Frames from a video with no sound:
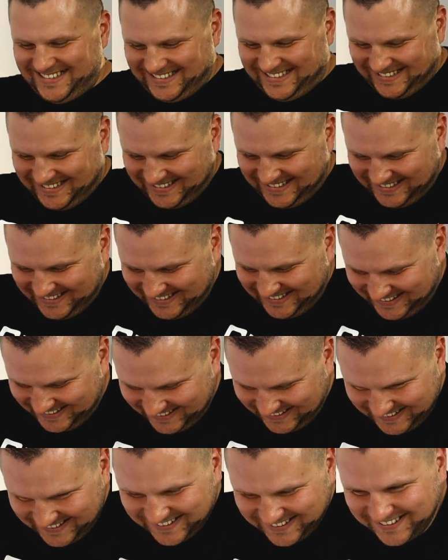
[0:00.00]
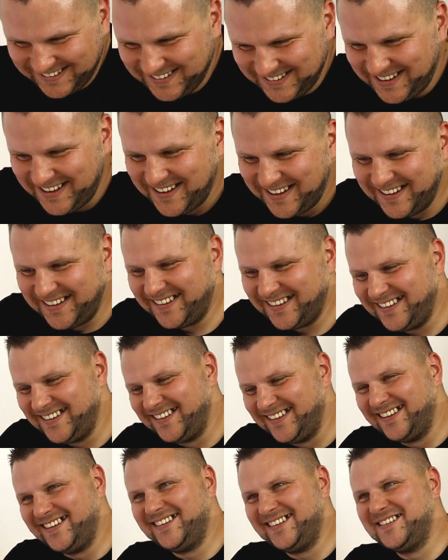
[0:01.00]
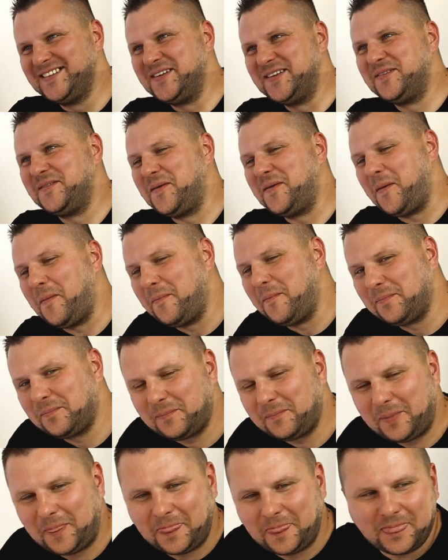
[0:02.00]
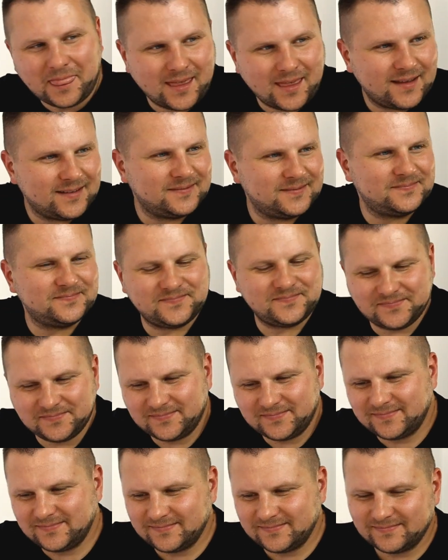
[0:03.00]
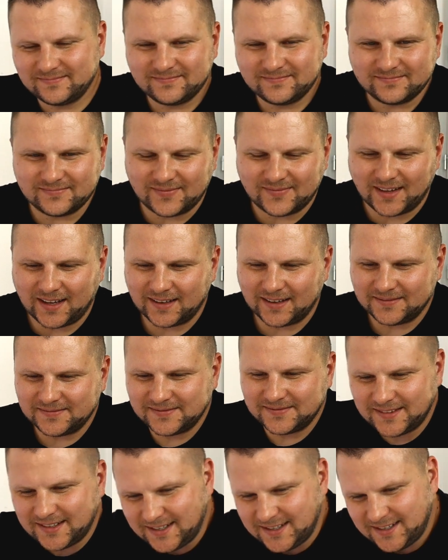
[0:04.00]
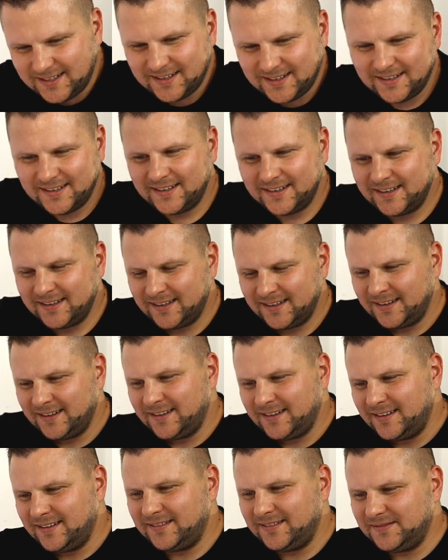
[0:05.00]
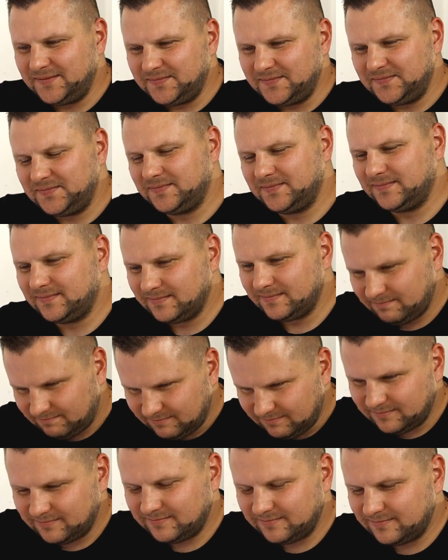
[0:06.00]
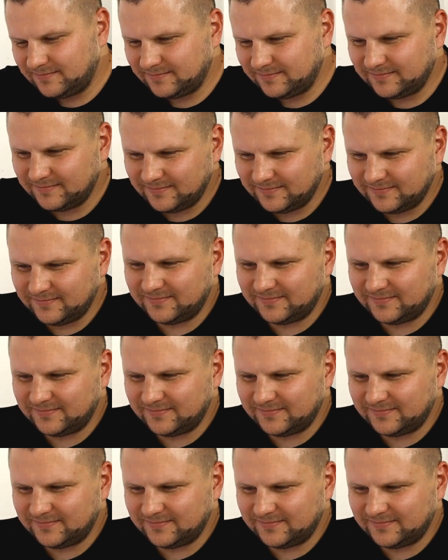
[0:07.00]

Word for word: też bardzo lubię. A tak naprawdę to wiecie, nagrywamy to wszystko w jednym ciągu. Tak. Robert znalazł czas, trzeba go dobrze